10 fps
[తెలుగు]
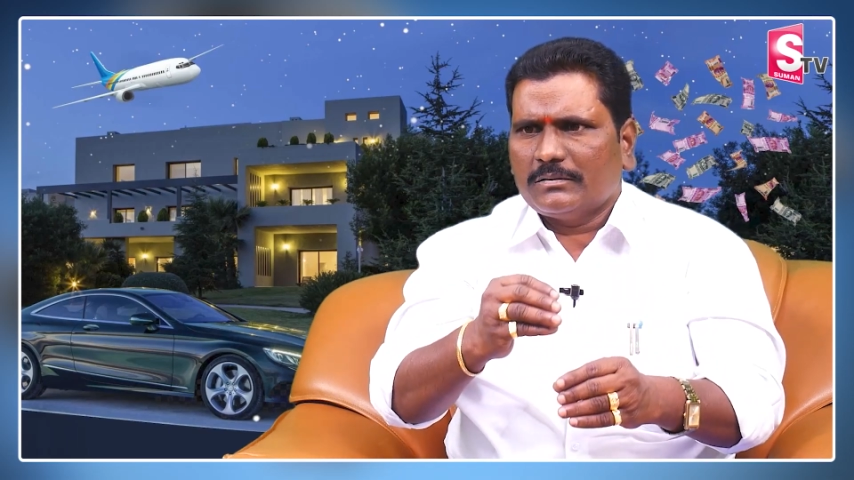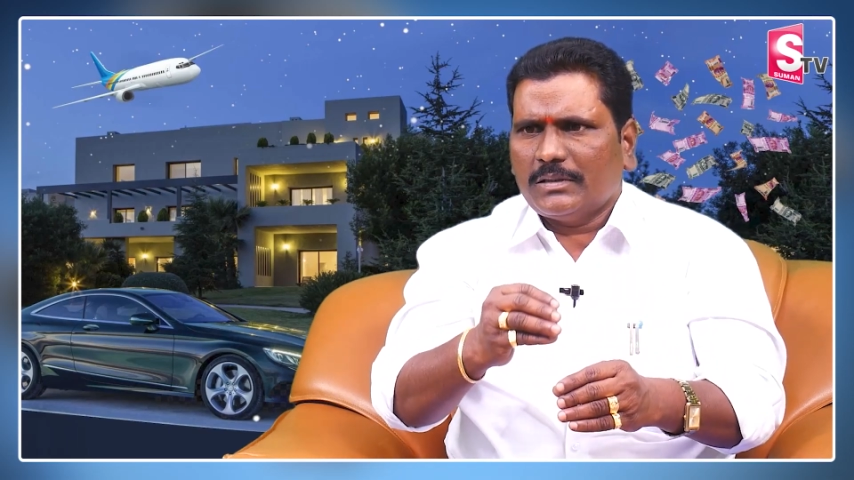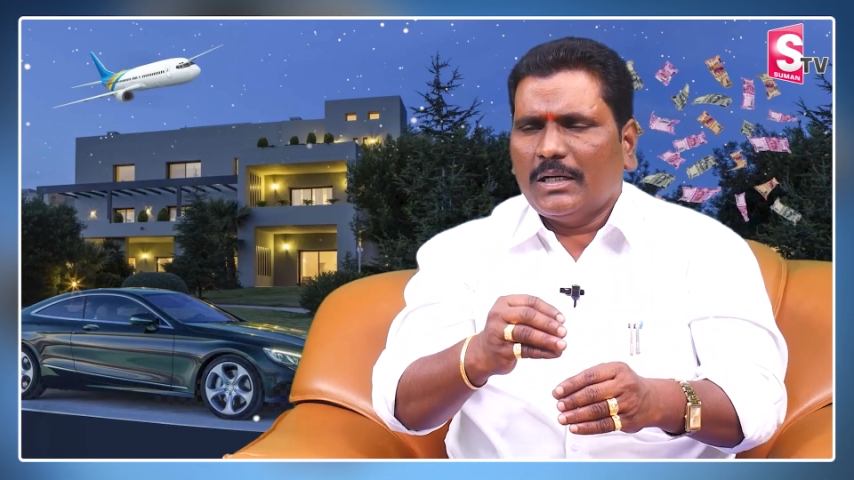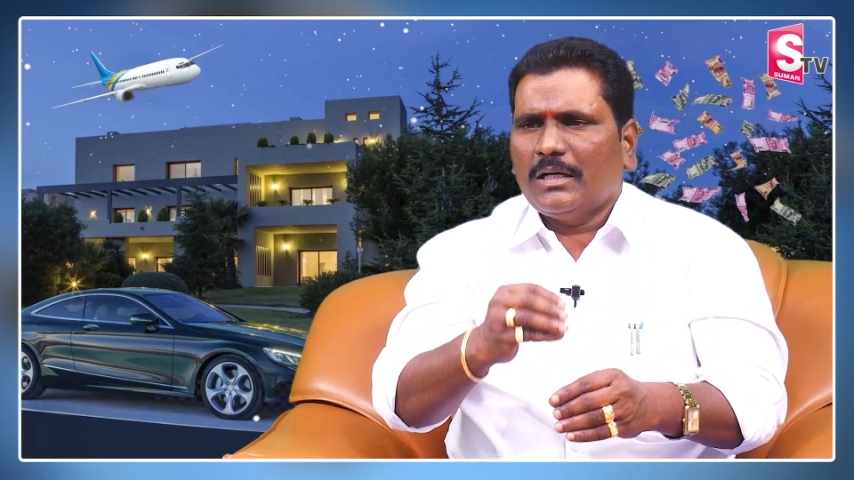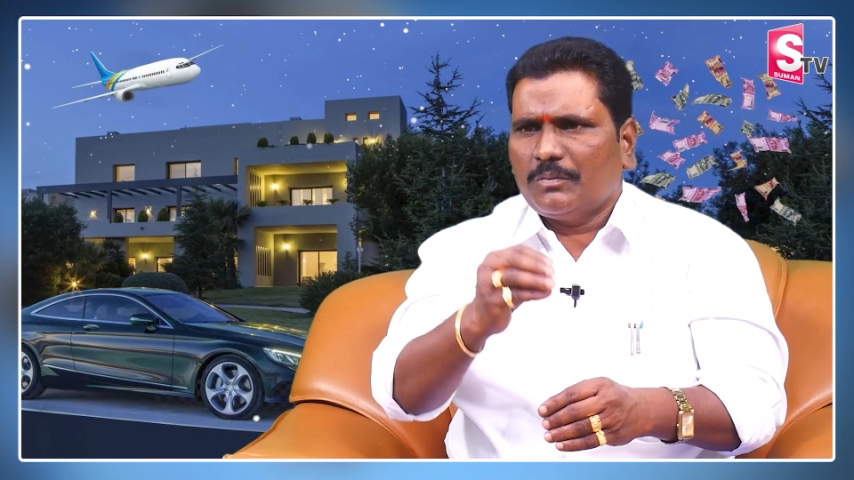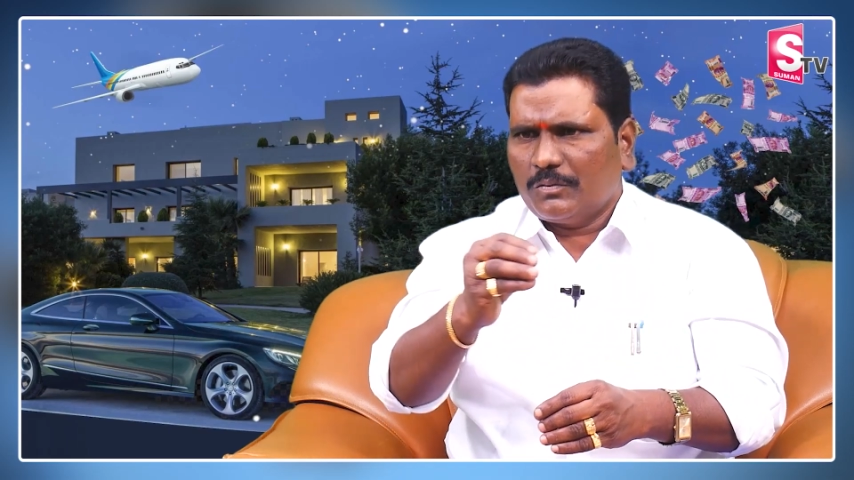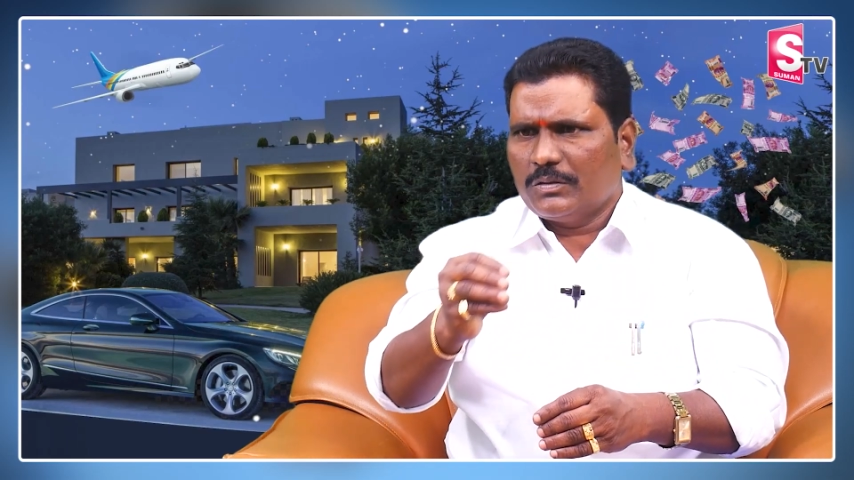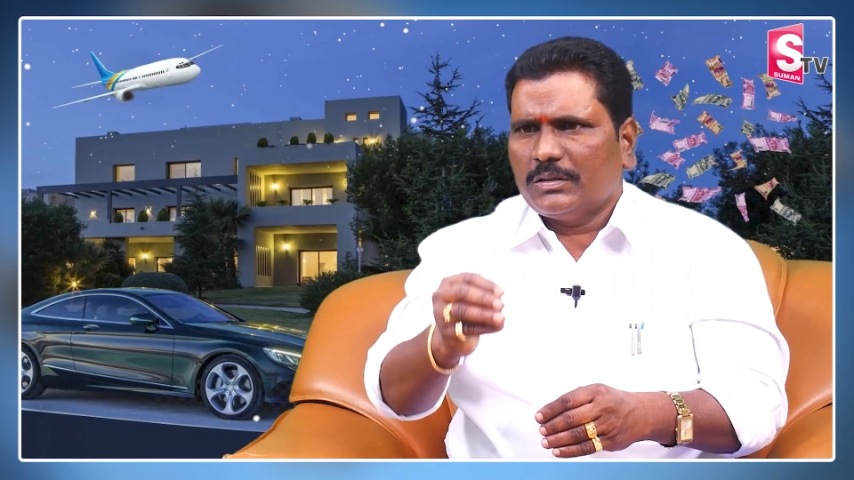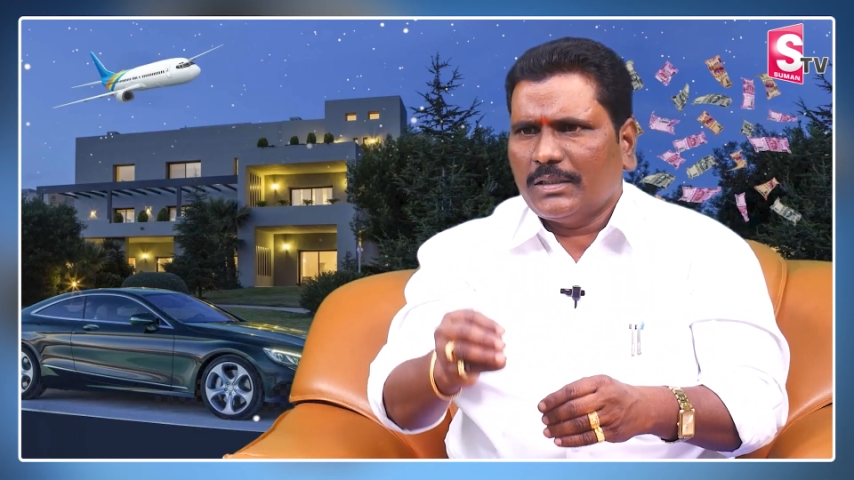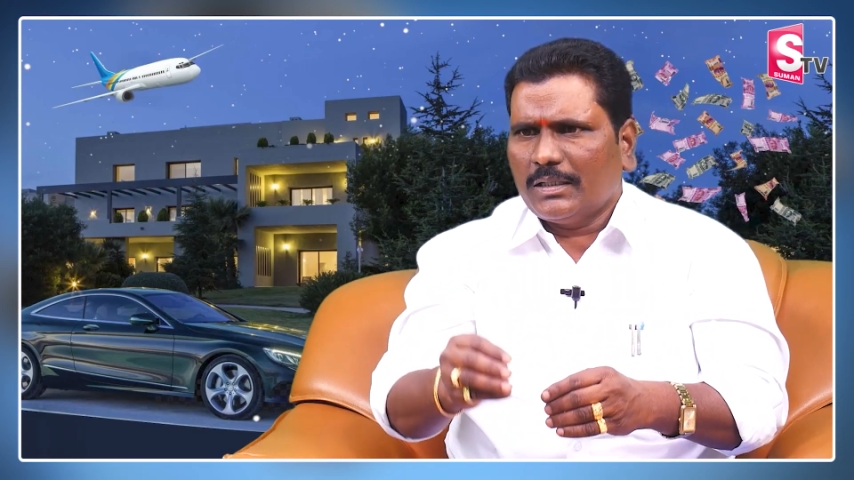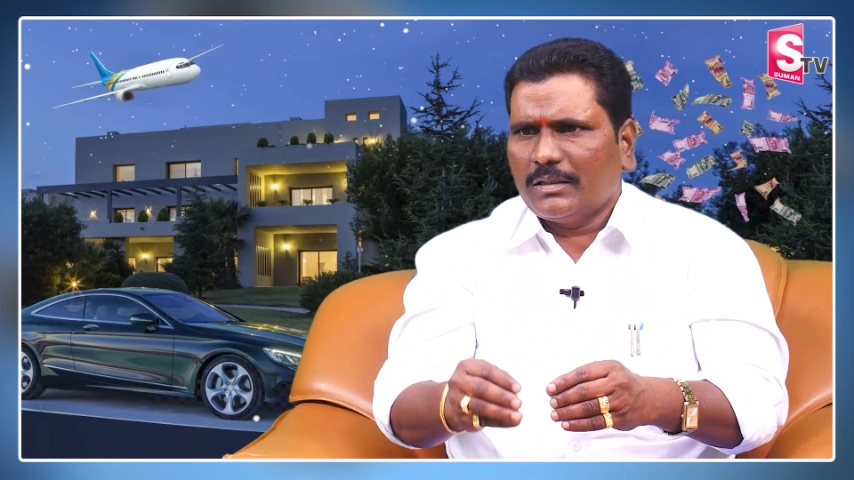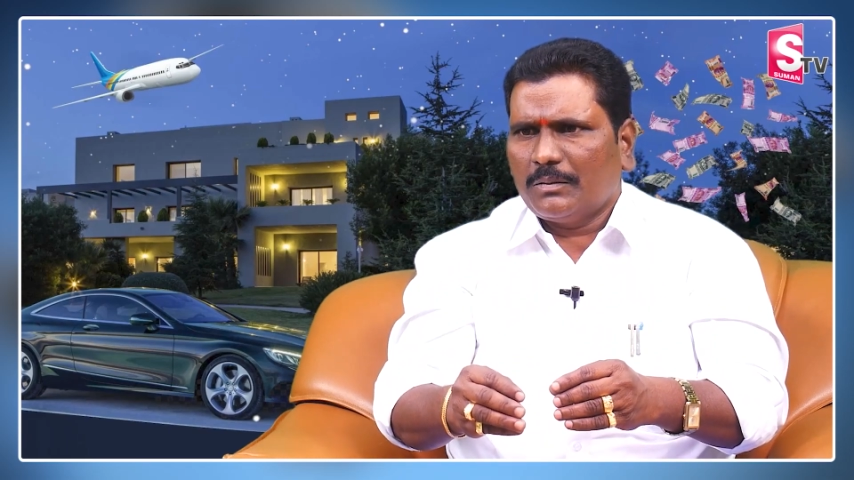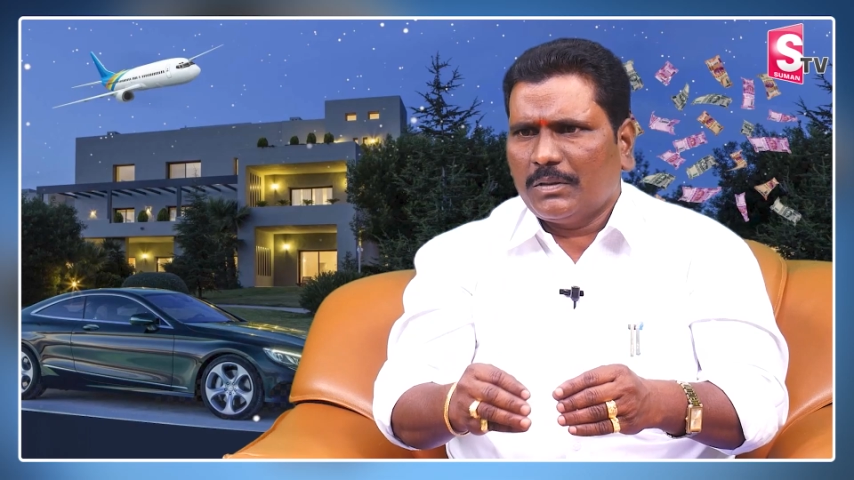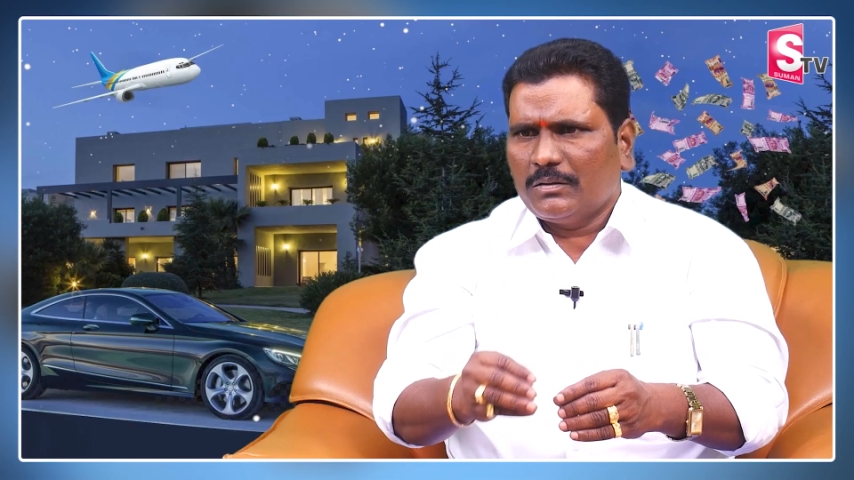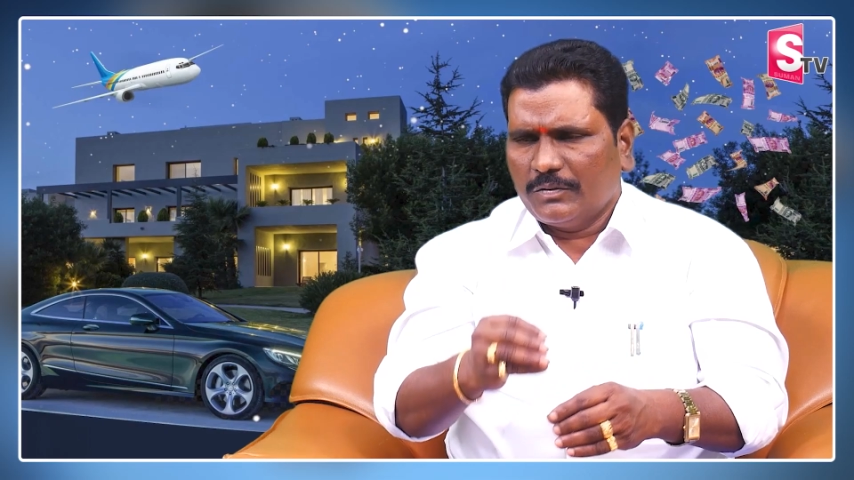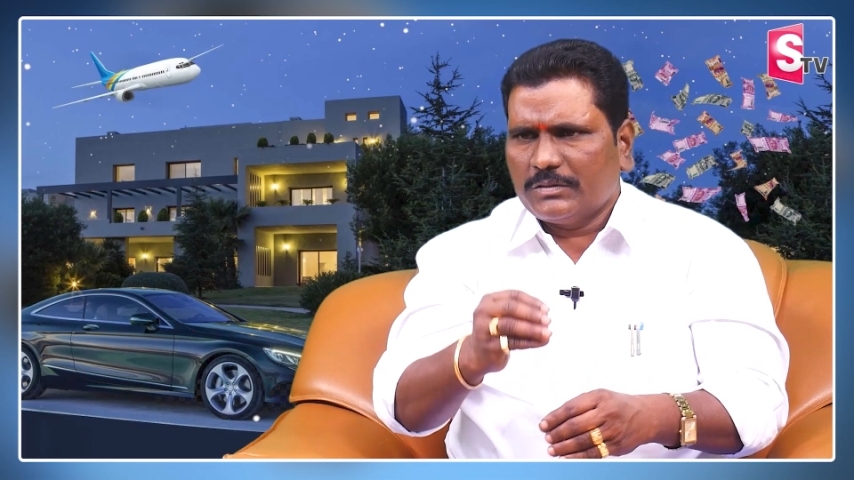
సహాయాలు కొంత దాన ధర్మాలు